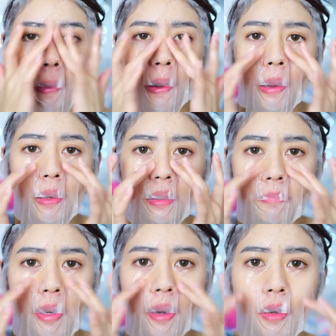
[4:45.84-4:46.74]
ใน
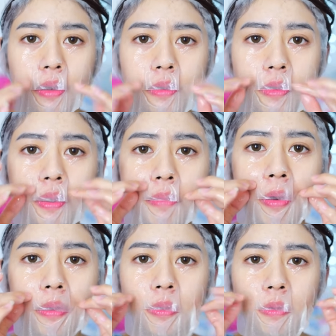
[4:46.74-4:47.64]
ตำแหน่งที่เห
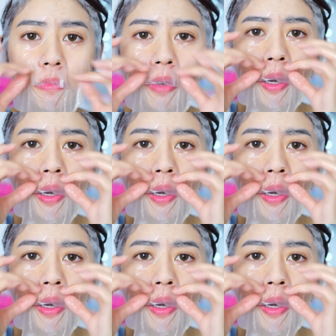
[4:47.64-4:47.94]
มาะสม